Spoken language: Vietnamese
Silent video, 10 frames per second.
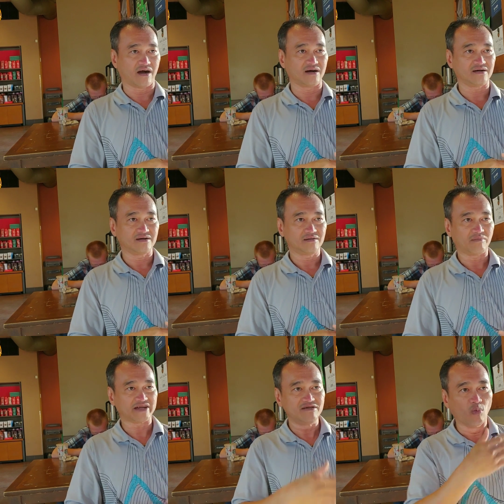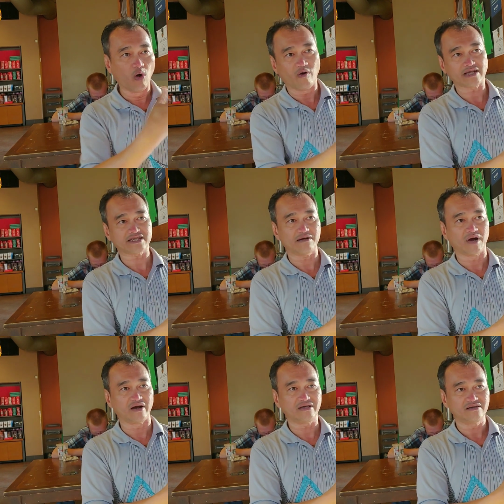nợ mà đi mua một cái xe
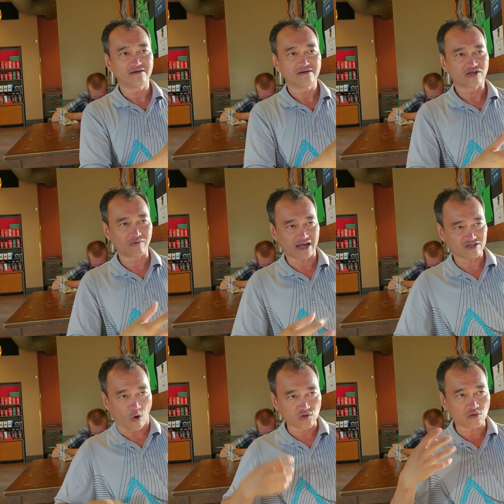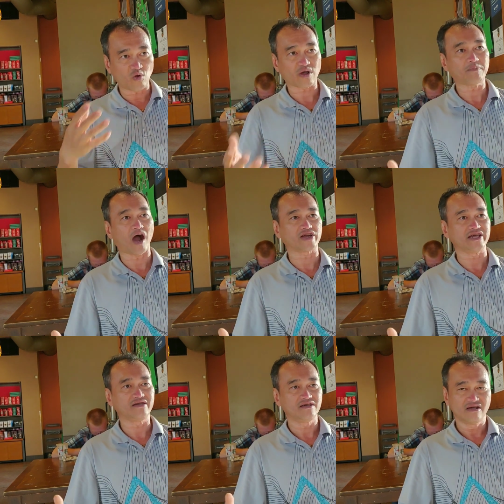mới, đúng không ạ, tổ chức một cái
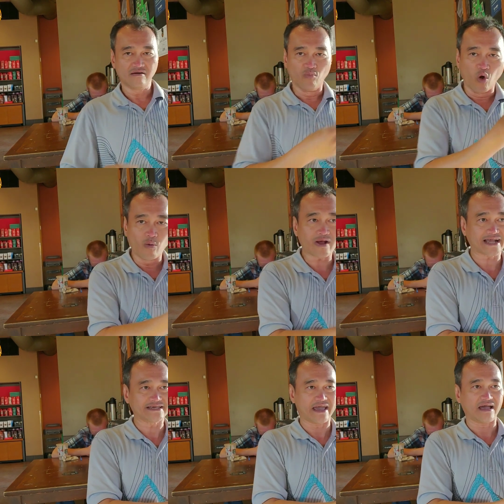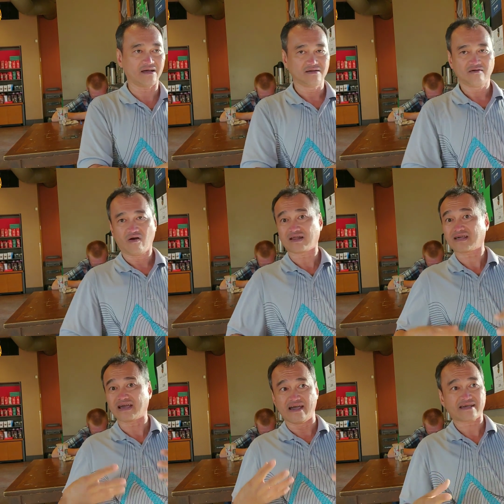party, mua một căn nhà, hoặc là
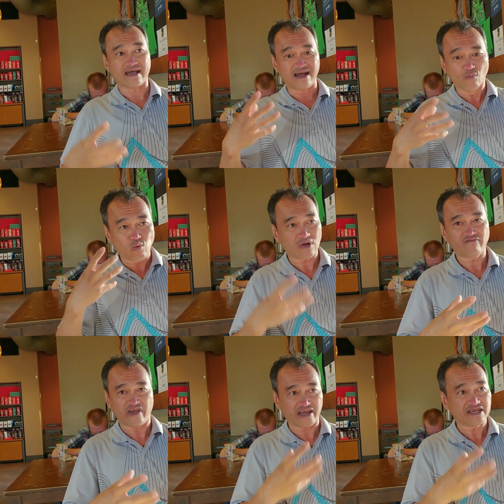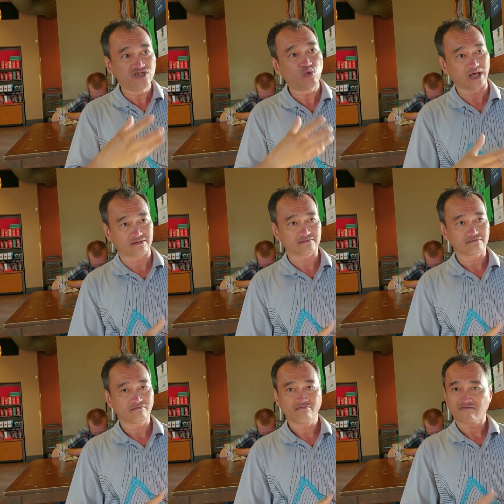kể cả book vé đi du lịch,
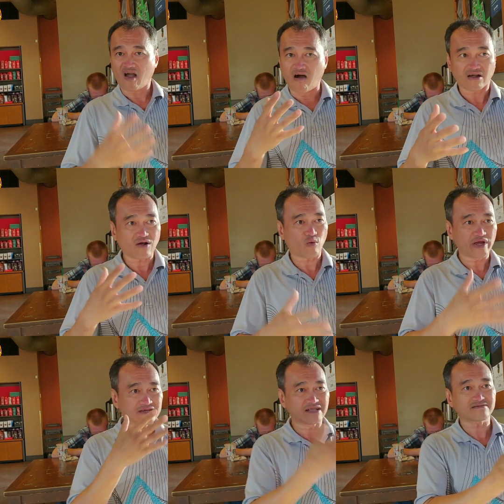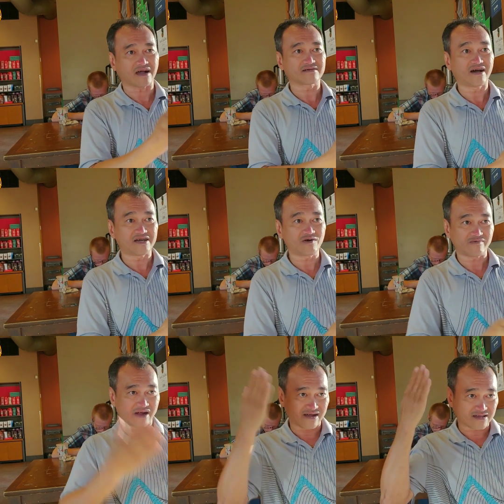họ có quyền đến tận nơi, đúng
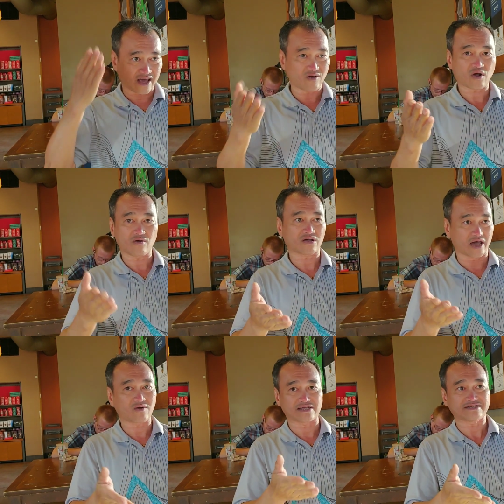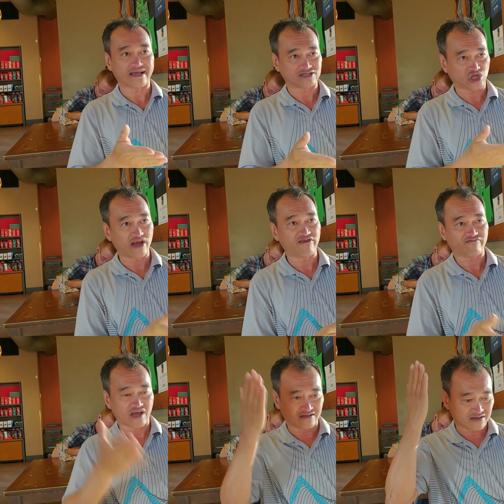không ạ? Kêu kêu cảnh sát, sheriff
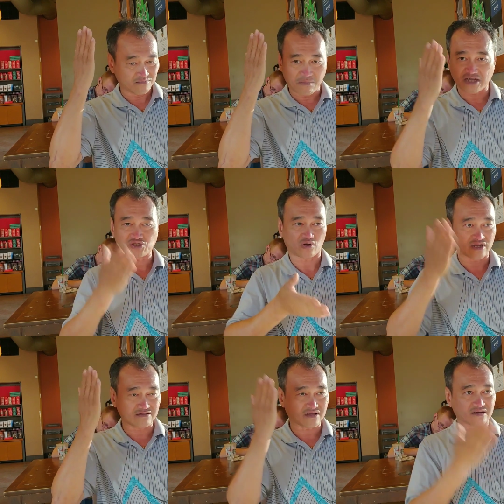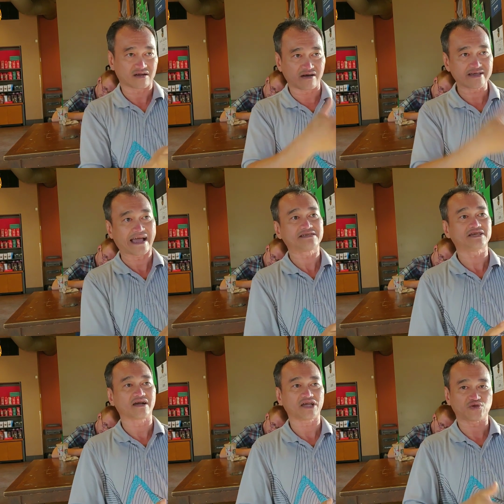đến, marshal đến tận nơi ngăn
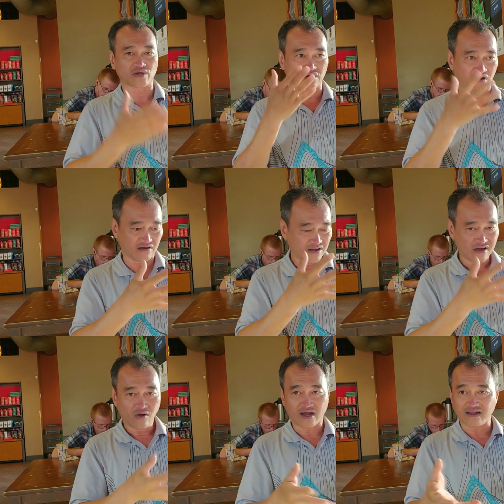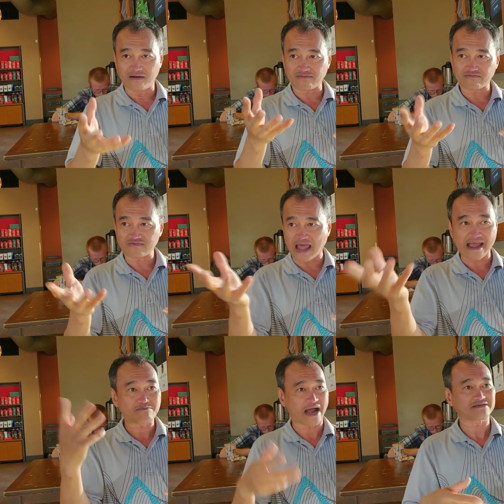chặn cái chuyện đó. Hoặc là
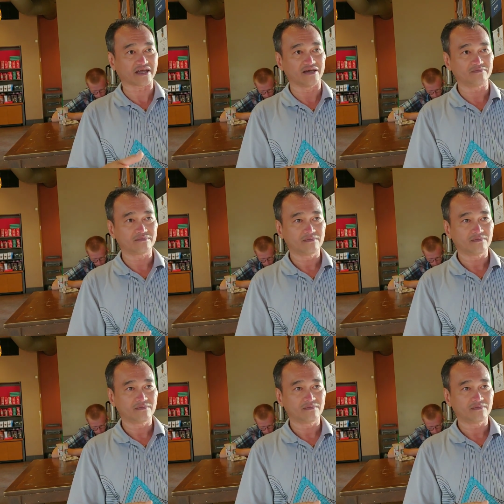đang bán tiệm,